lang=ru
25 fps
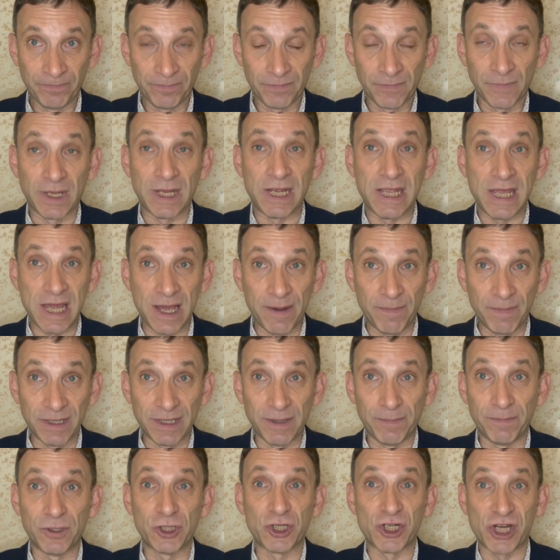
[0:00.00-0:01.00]
не было
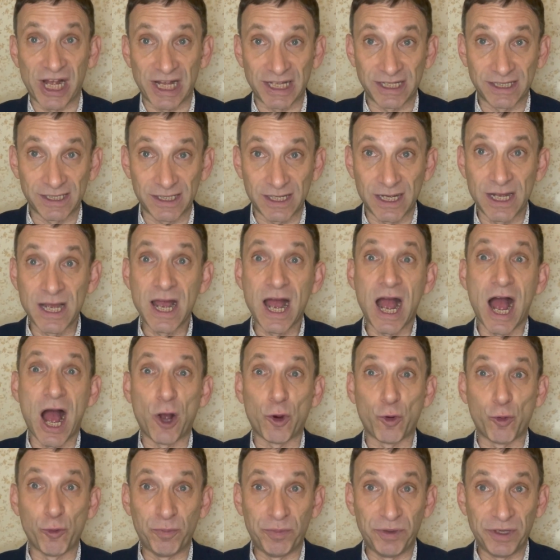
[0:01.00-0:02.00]
бы шанса
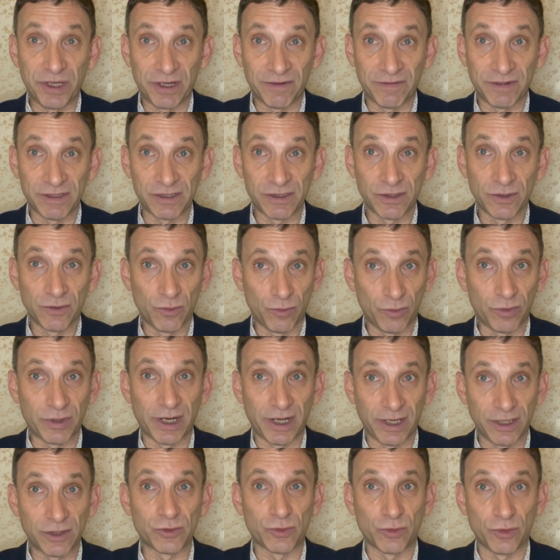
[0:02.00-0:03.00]
оккупировать
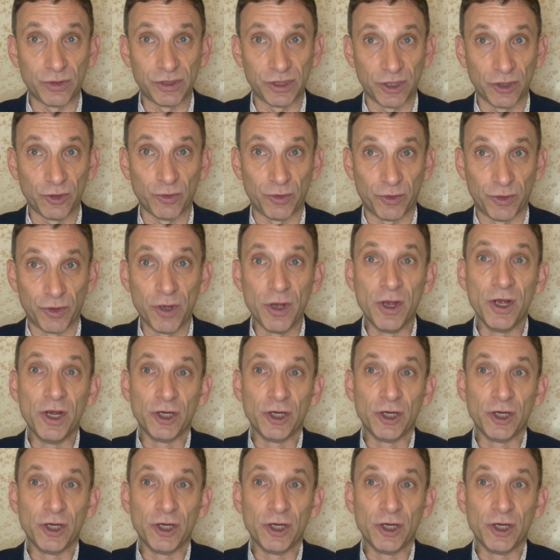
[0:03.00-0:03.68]
украинскую территорию.